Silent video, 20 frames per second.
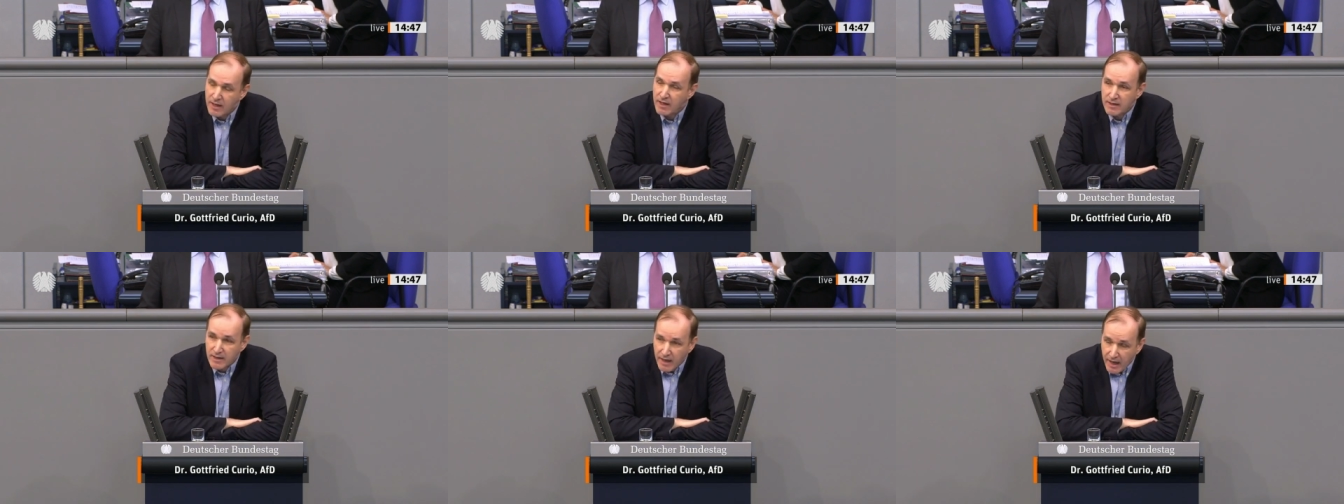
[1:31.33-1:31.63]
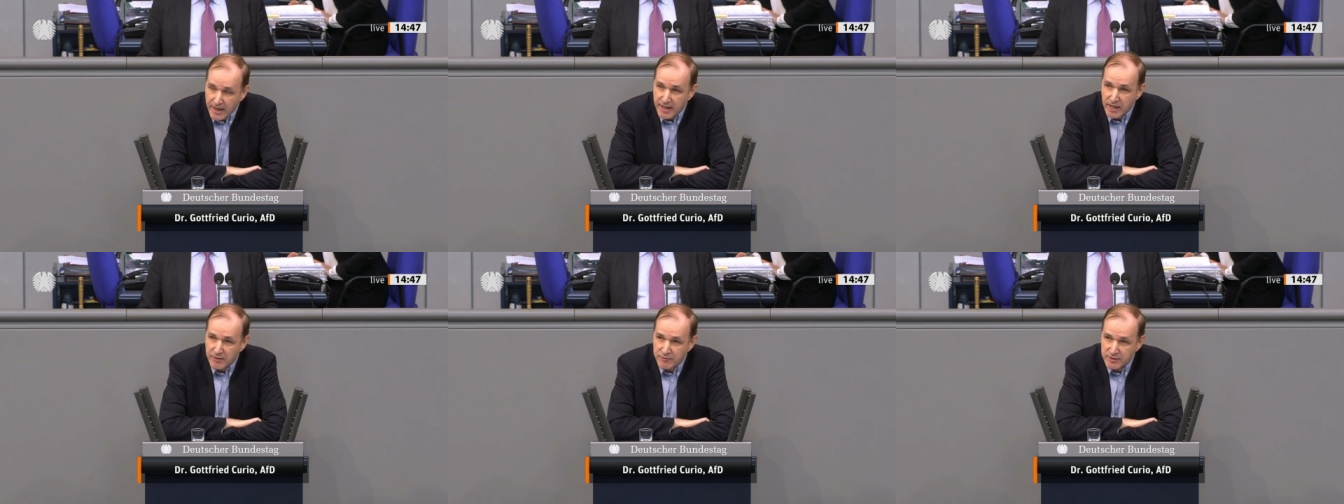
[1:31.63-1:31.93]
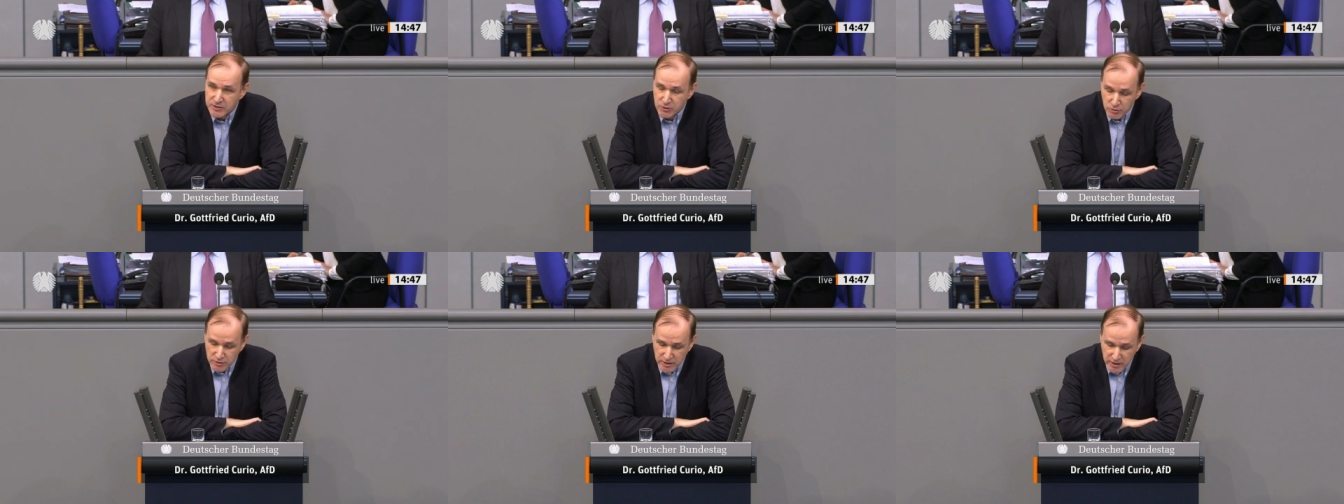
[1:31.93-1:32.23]
Keiner
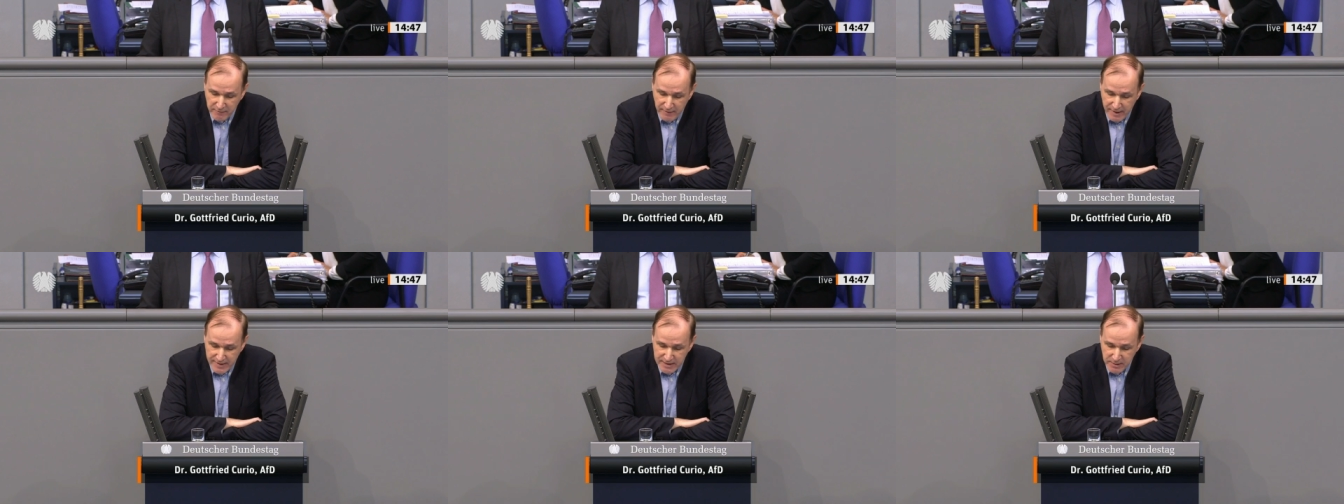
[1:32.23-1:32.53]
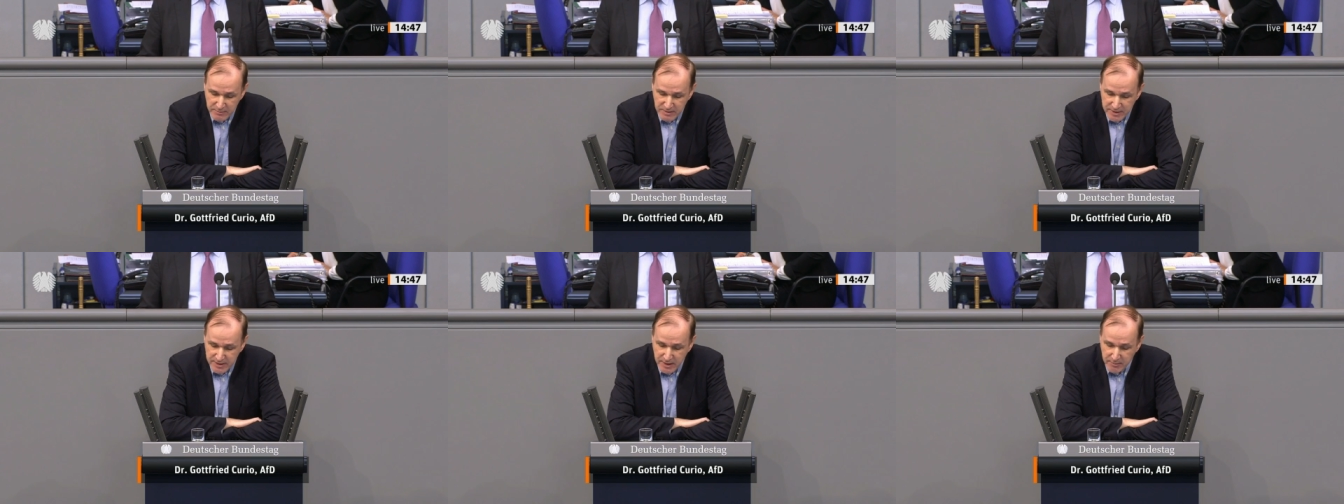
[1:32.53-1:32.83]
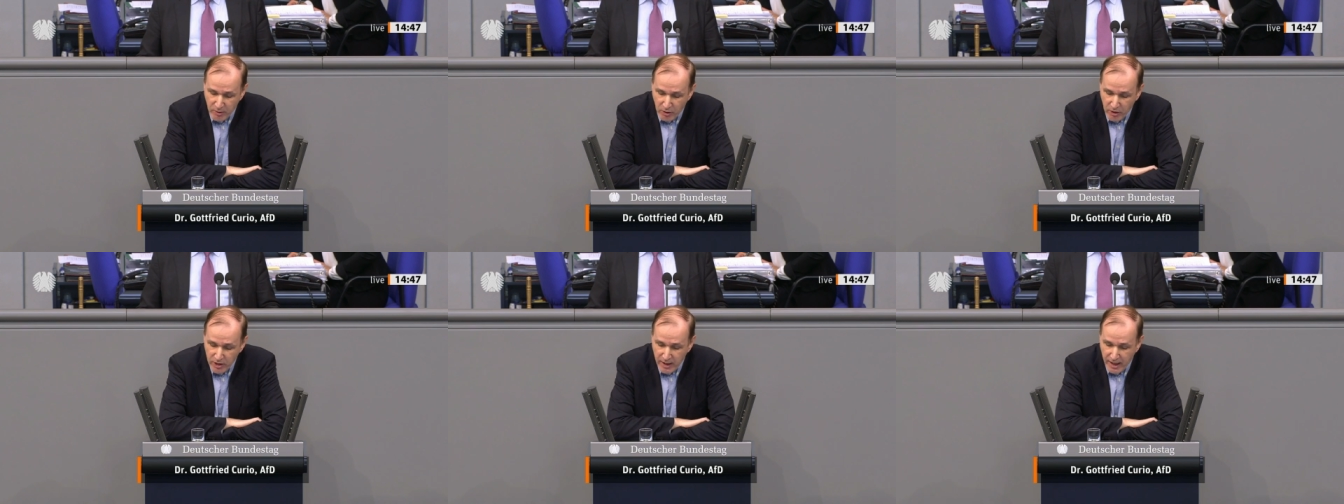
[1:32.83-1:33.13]
versuchte gewaltsam ins
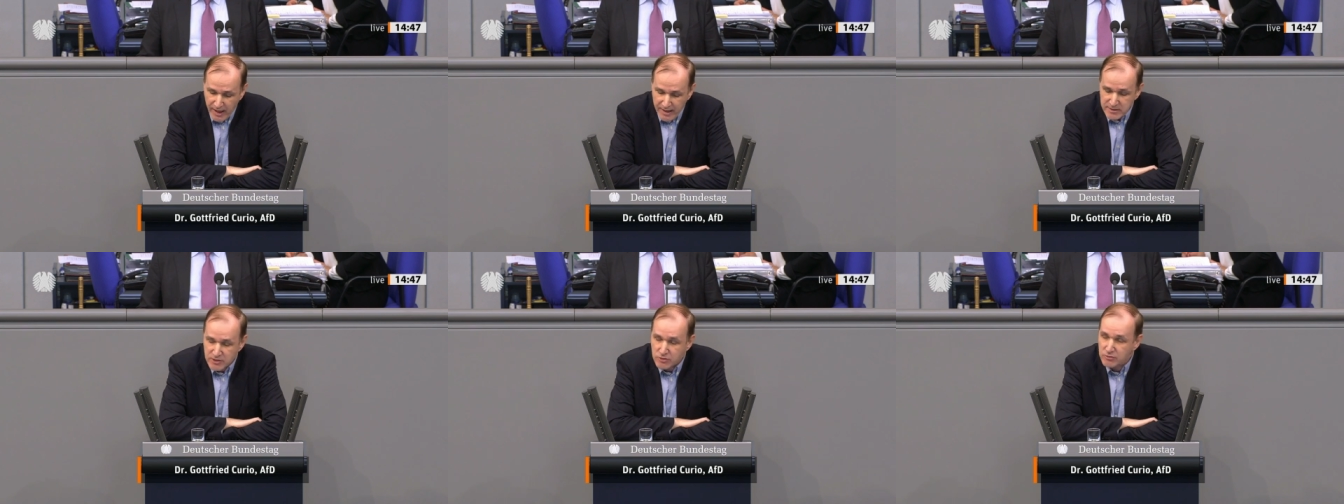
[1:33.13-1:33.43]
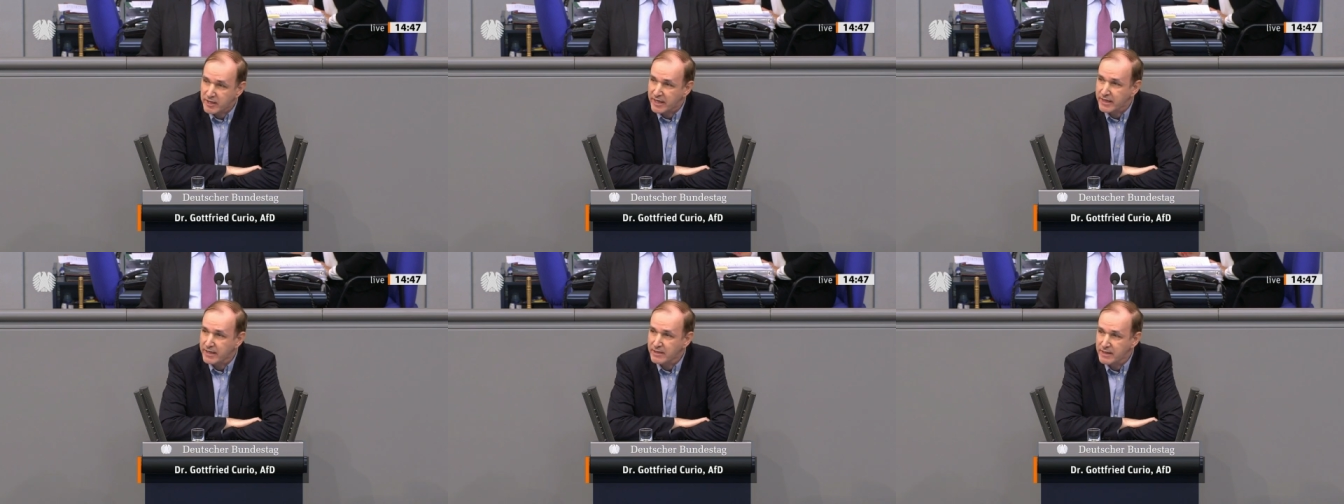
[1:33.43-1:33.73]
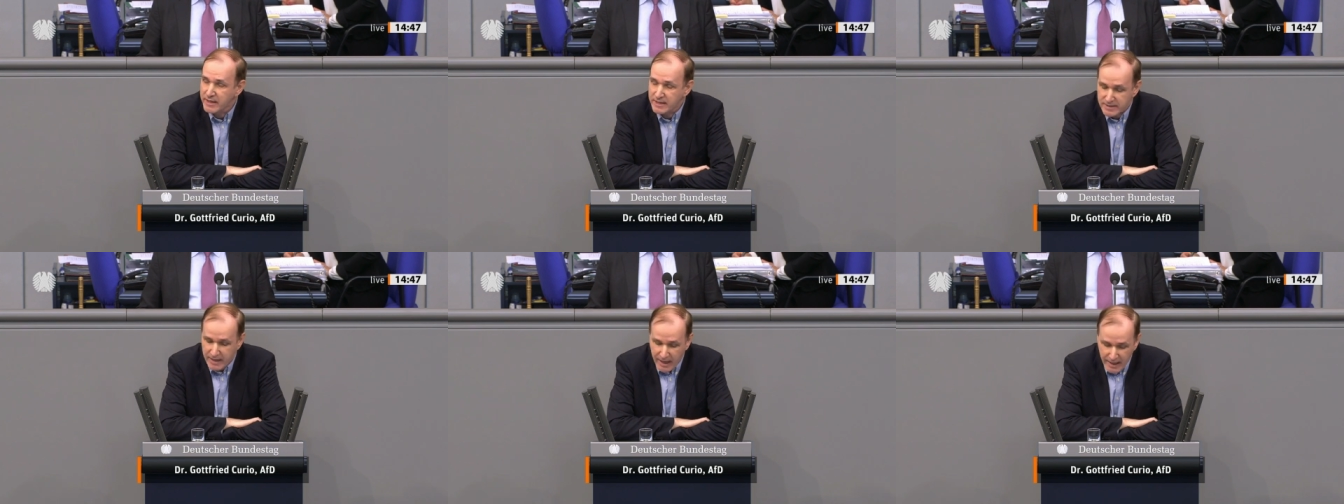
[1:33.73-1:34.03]
Gebäude einzudringen,
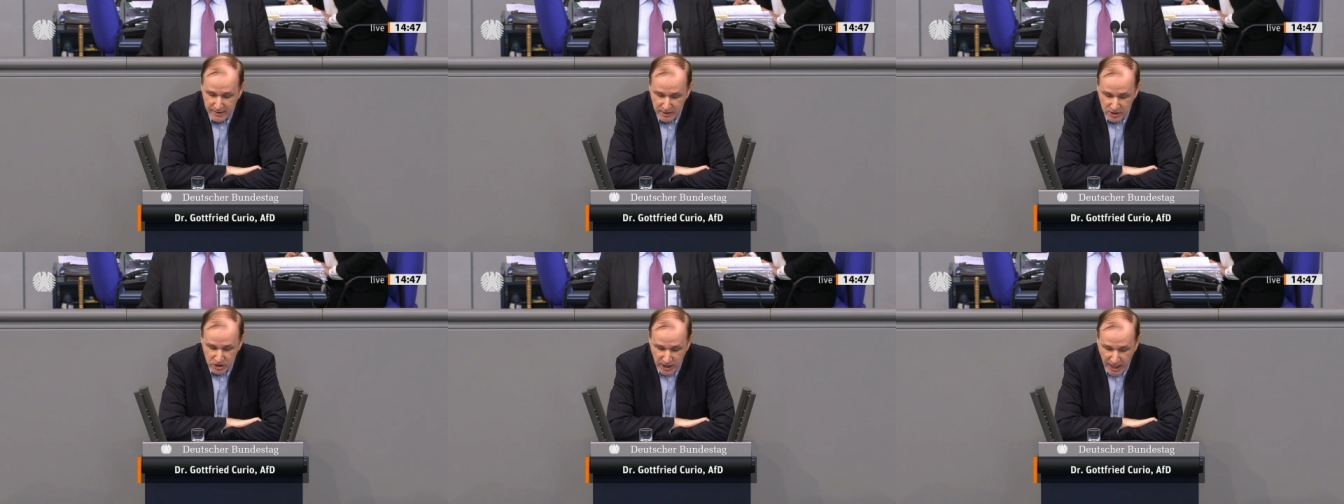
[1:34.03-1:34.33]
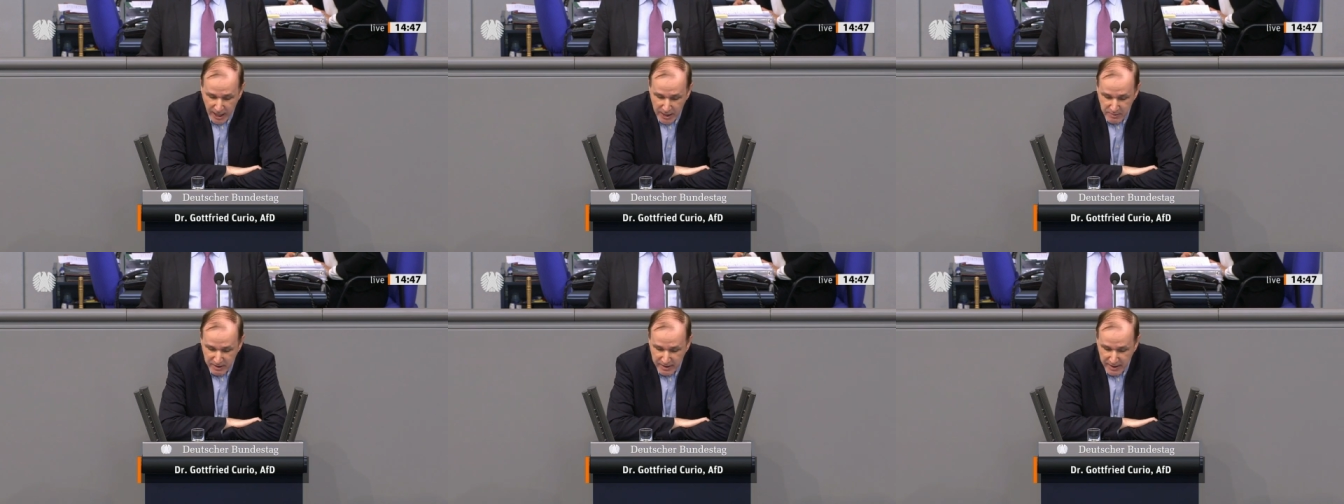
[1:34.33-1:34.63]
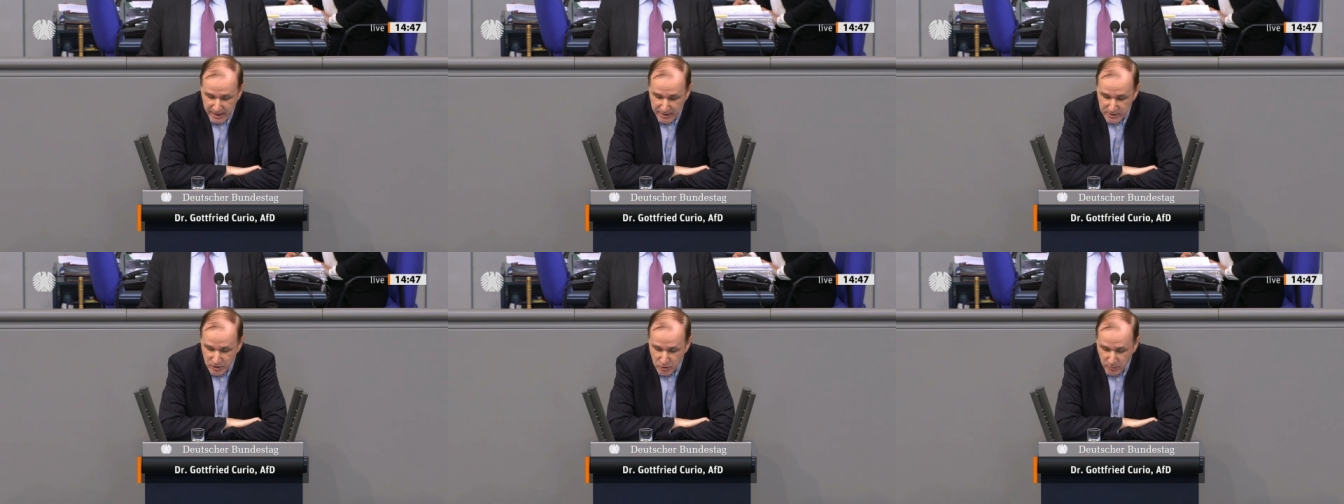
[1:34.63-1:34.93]
nicht eine Scheibe
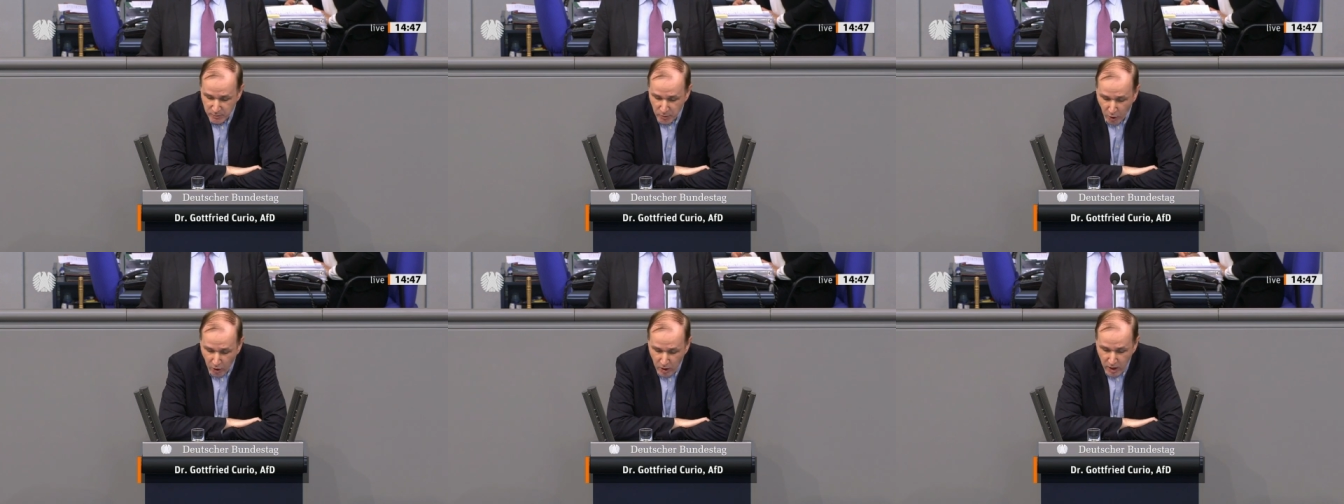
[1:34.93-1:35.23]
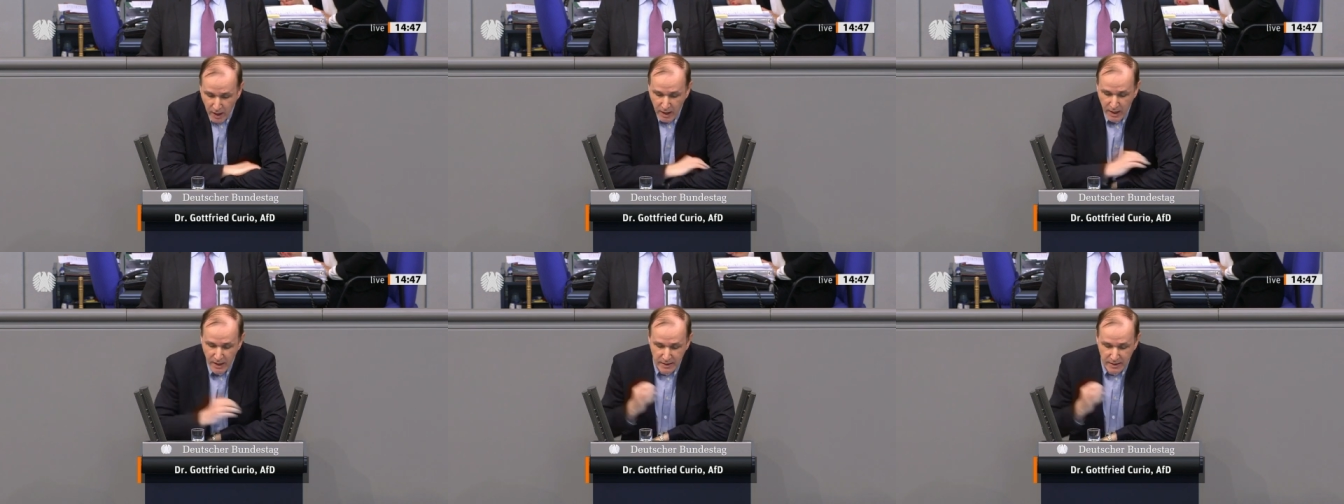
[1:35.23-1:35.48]
ging zu Bruch.